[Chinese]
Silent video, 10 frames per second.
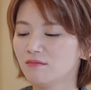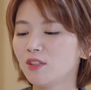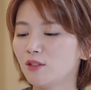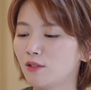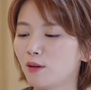
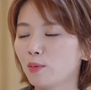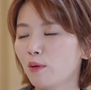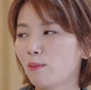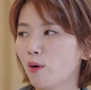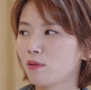那你要不
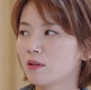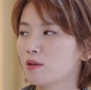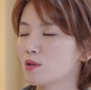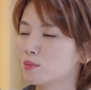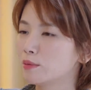要帮我跟
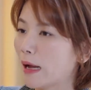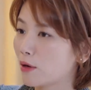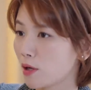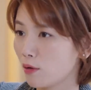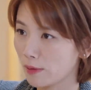人事部打个
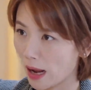招呼？